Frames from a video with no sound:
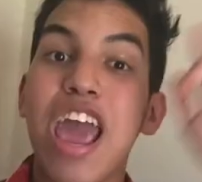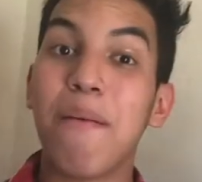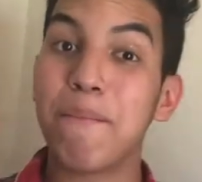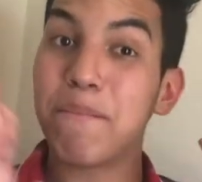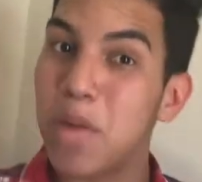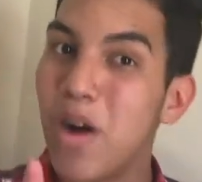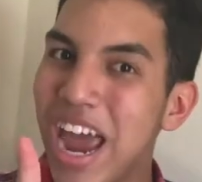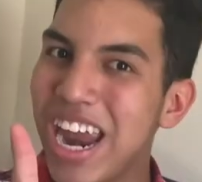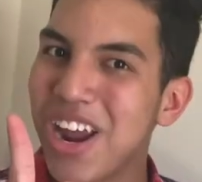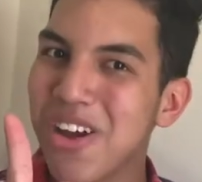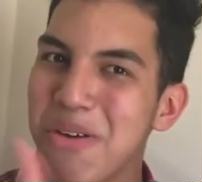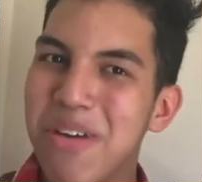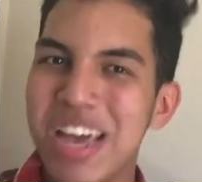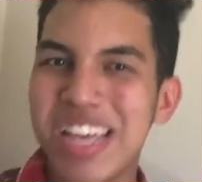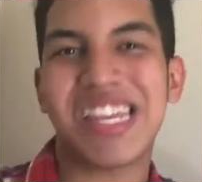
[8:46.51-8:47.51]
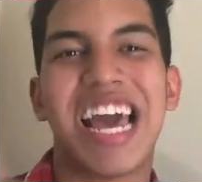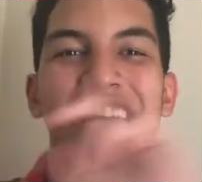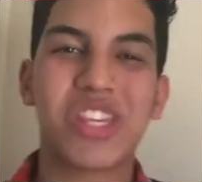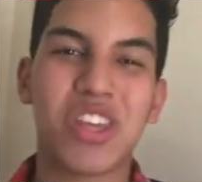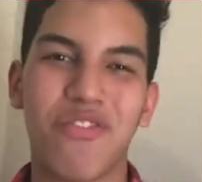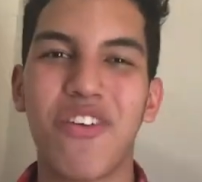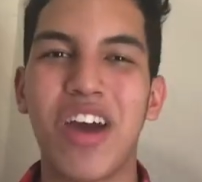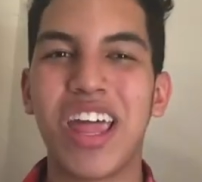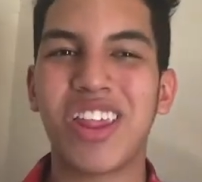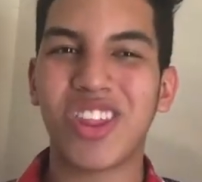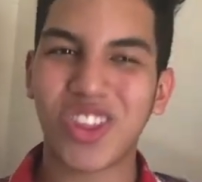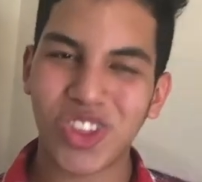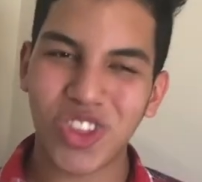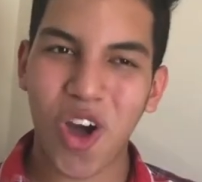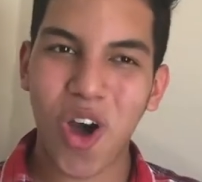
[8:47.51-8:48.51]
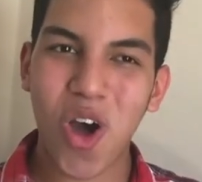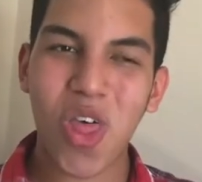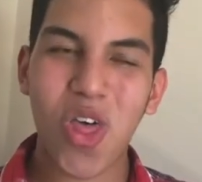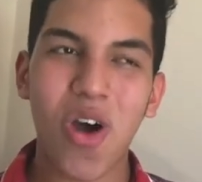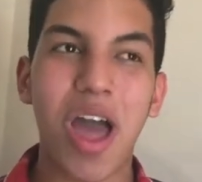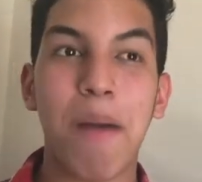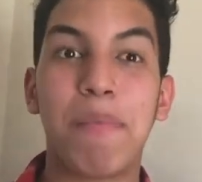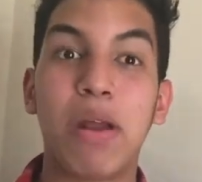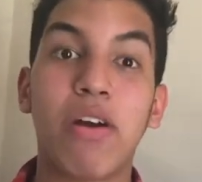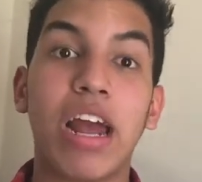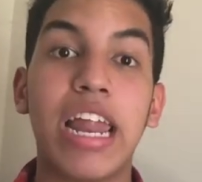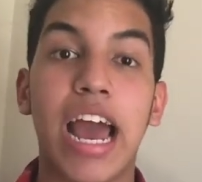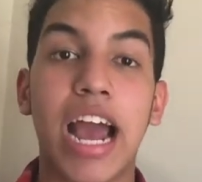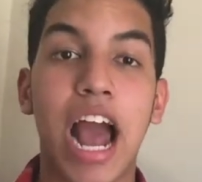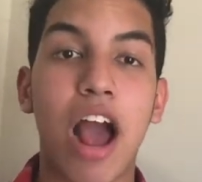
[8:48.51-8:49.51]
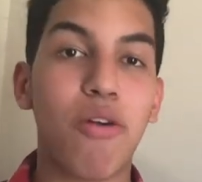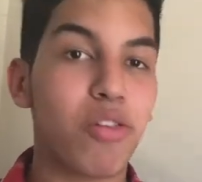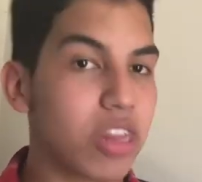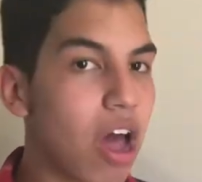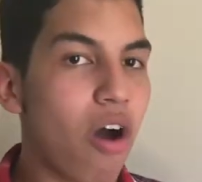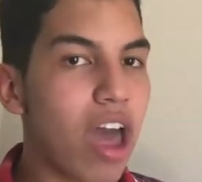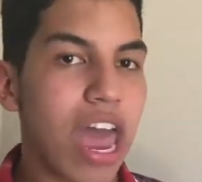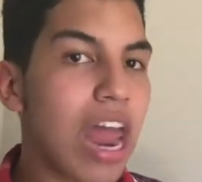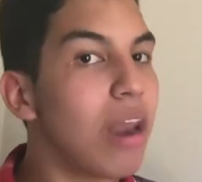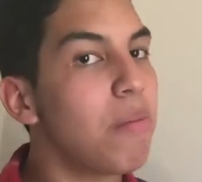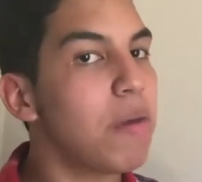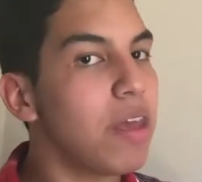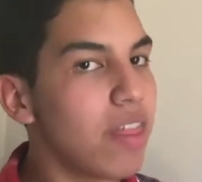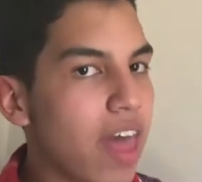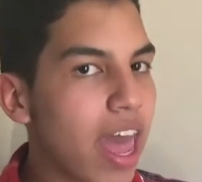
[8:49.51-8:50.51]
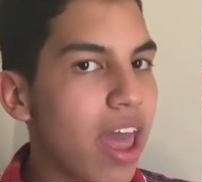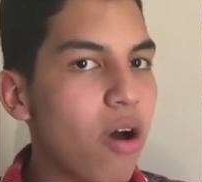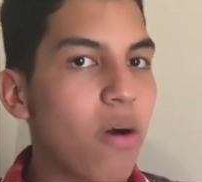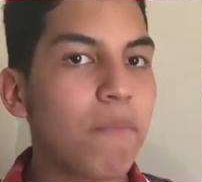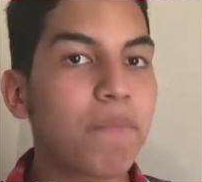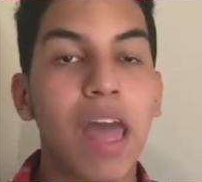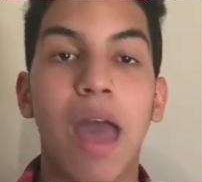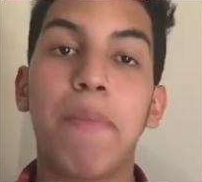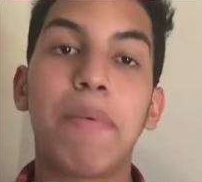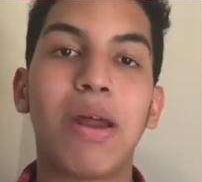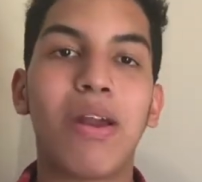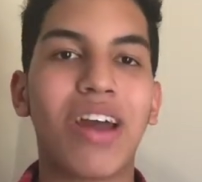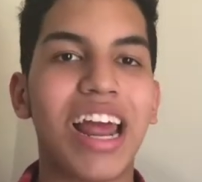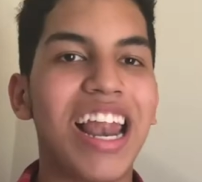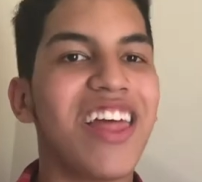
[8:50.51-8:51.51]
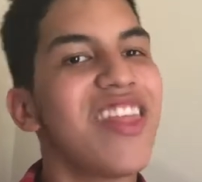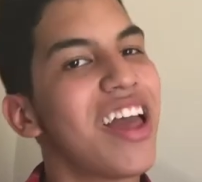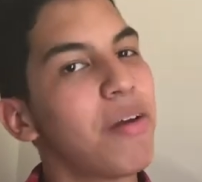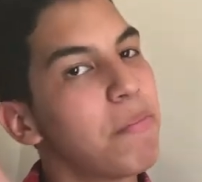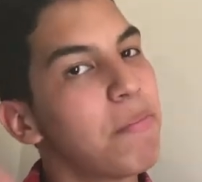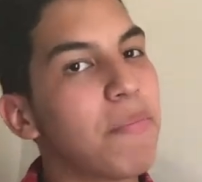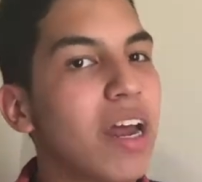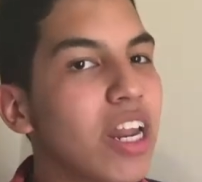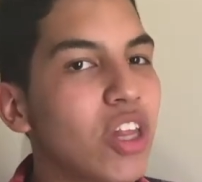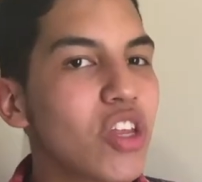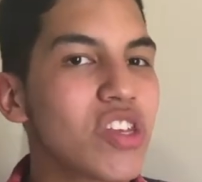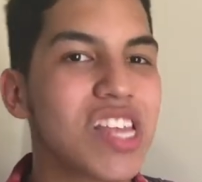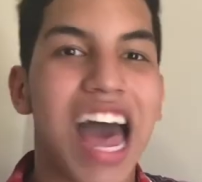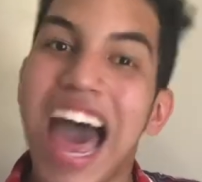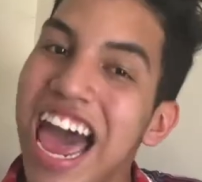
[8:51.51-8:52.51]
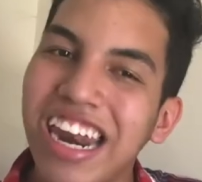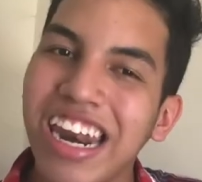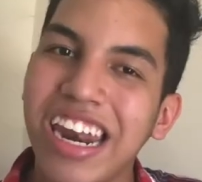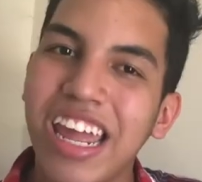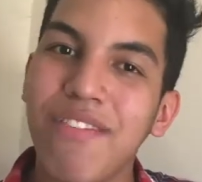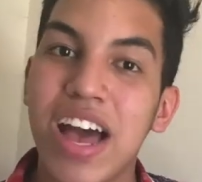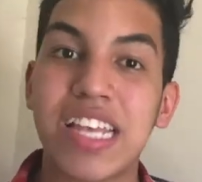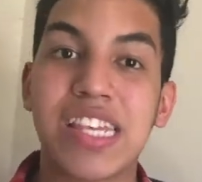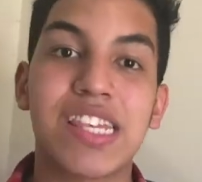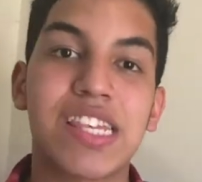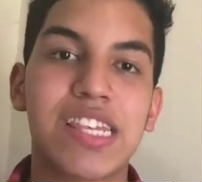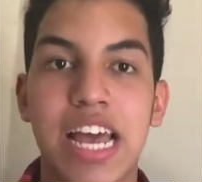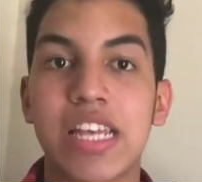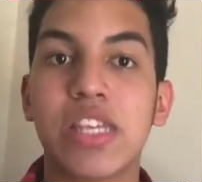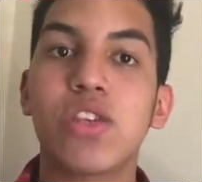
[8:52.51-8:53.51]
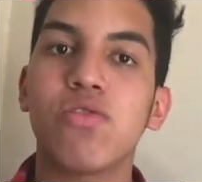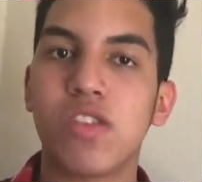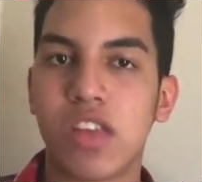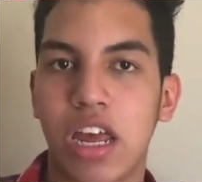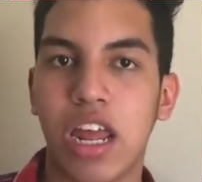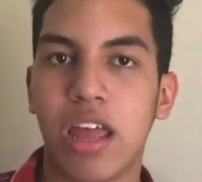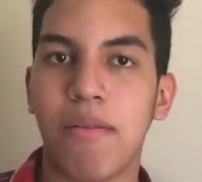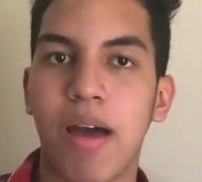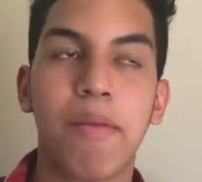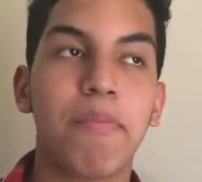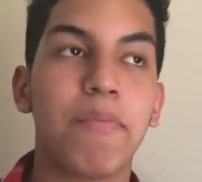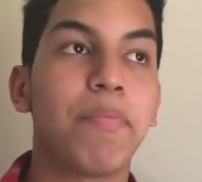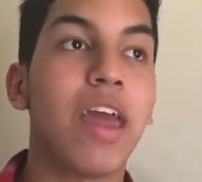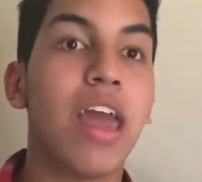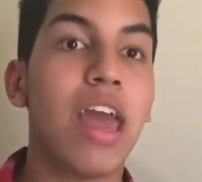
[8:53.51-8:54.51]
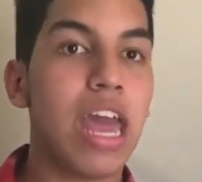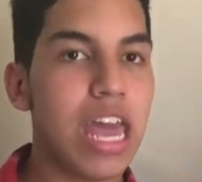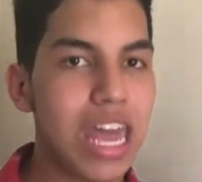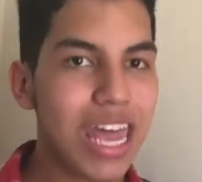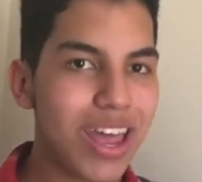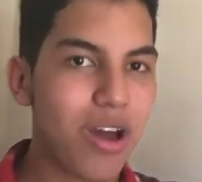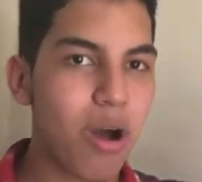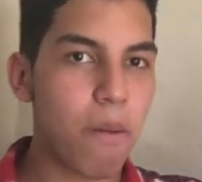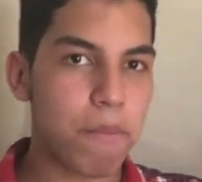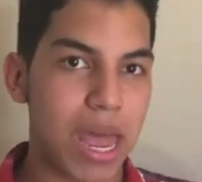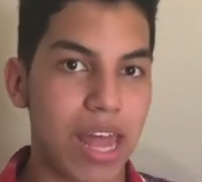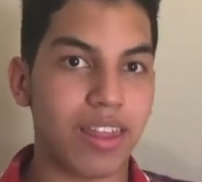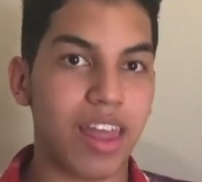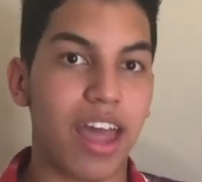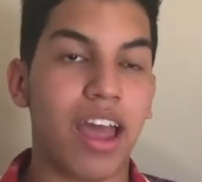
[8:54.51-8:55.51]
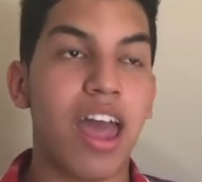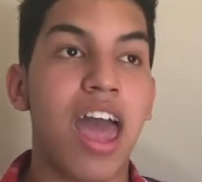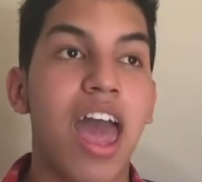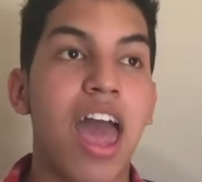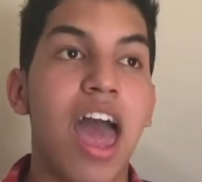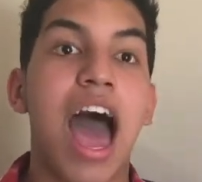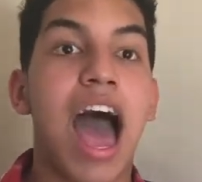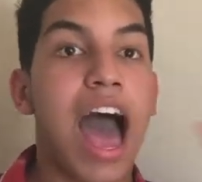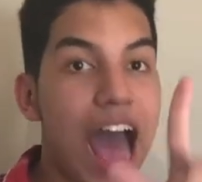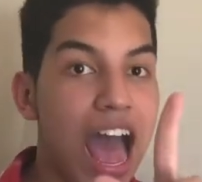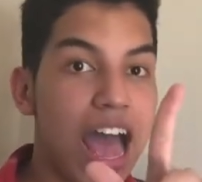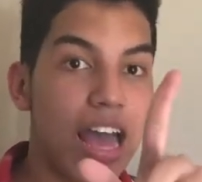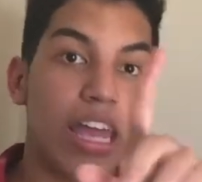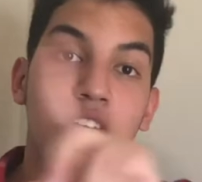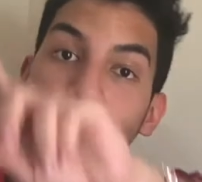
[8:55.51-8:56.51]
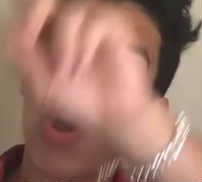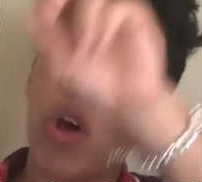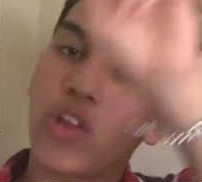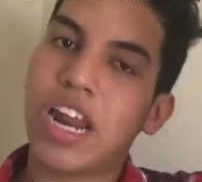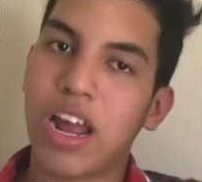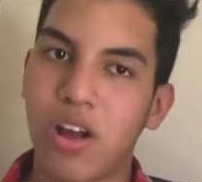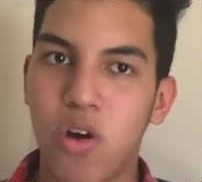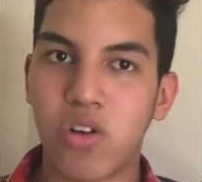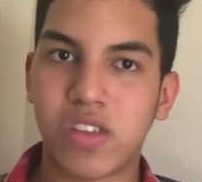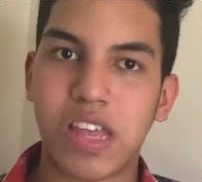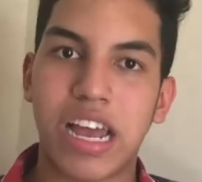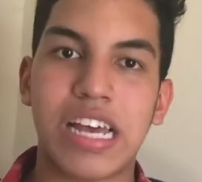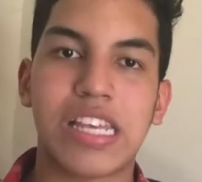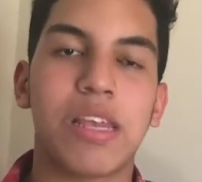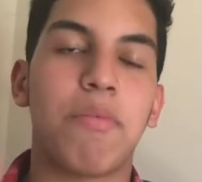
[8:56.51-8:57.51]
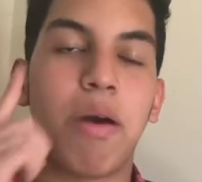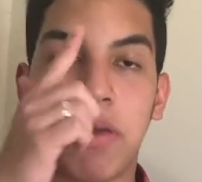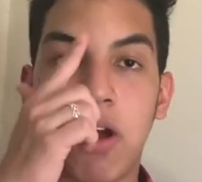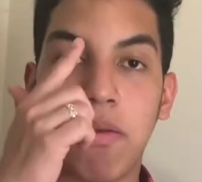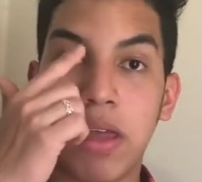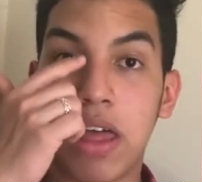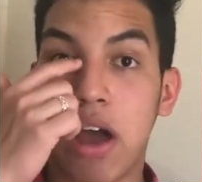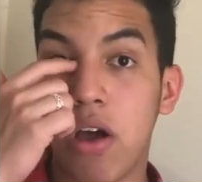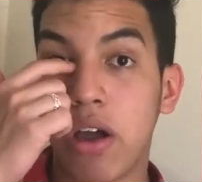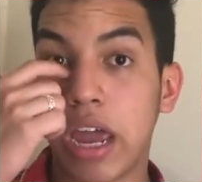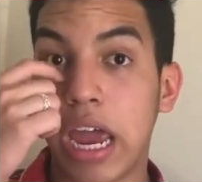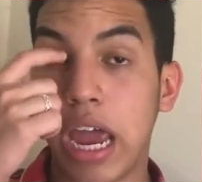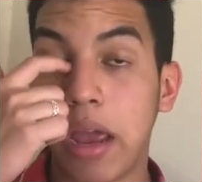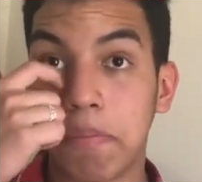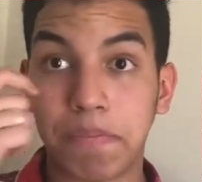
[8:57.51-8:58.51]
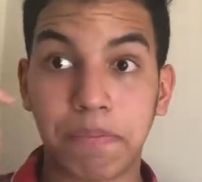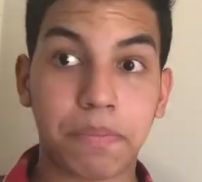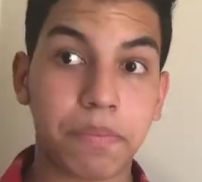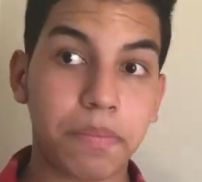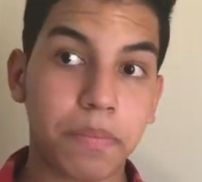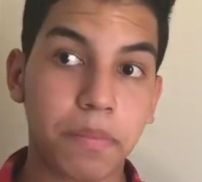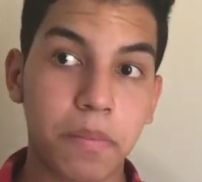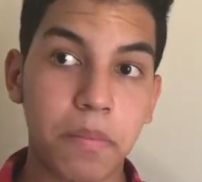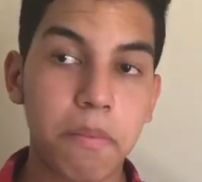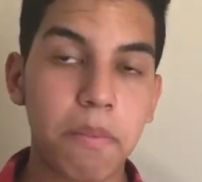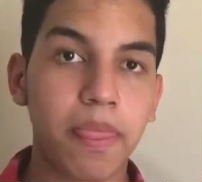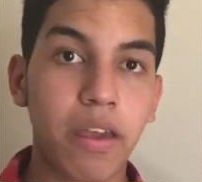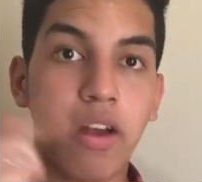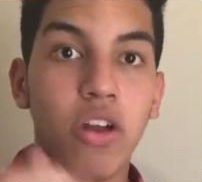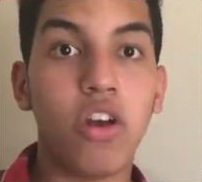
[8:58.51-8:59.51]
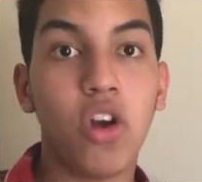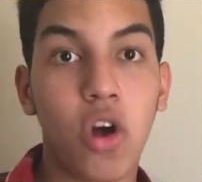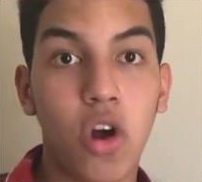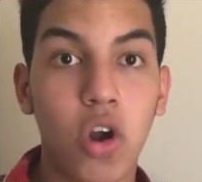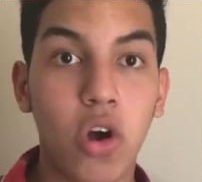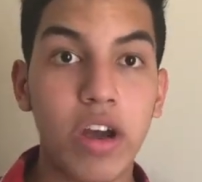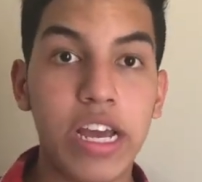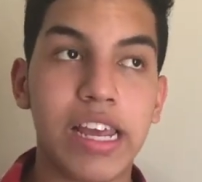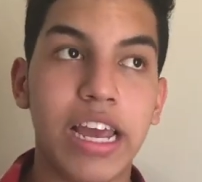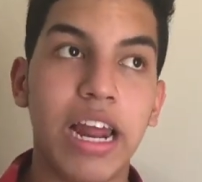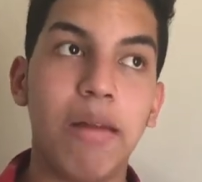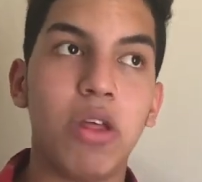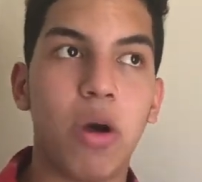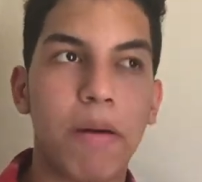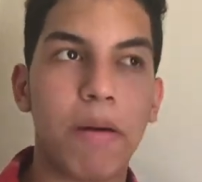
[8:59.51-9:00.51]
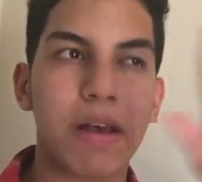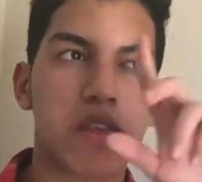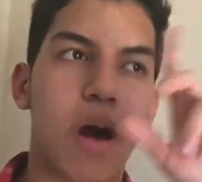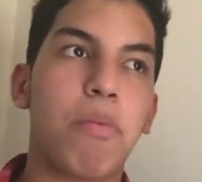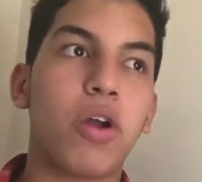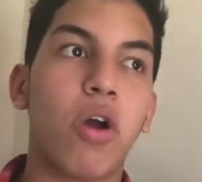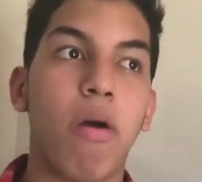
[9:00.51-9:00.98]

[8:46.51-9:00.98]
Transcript: Y bueno, bebés, eso fue todo. Espero que les haya gustado el video. Espero que le den manitos arriba, se suscriban y comenten. Ah, y otra cosa que se me había olvidado que no lo hice en el video pasado porque